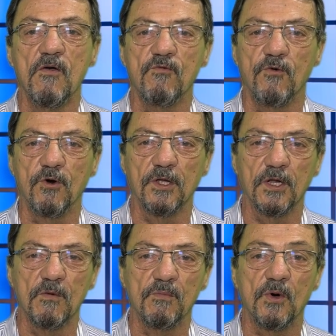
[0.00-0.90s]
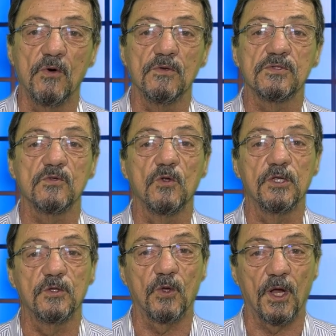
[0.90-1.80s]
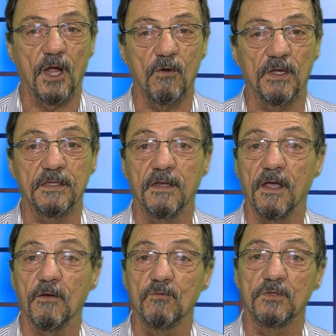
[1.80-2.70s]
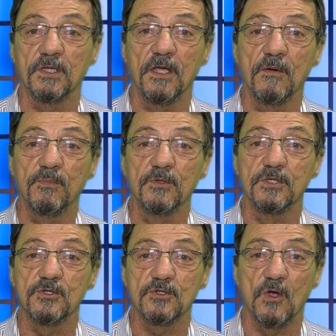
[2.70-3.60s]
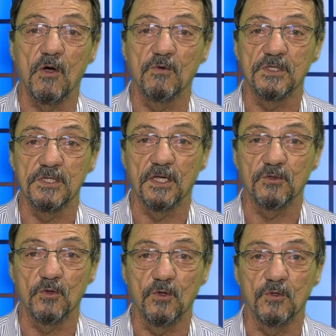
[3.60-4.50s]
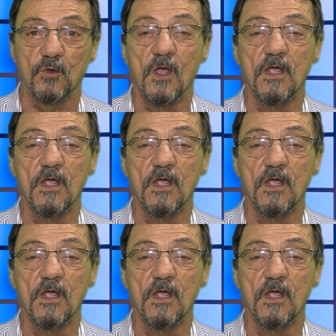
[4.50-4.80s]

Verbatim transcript: foram bons no litoral até com tempo de sol o dia todo.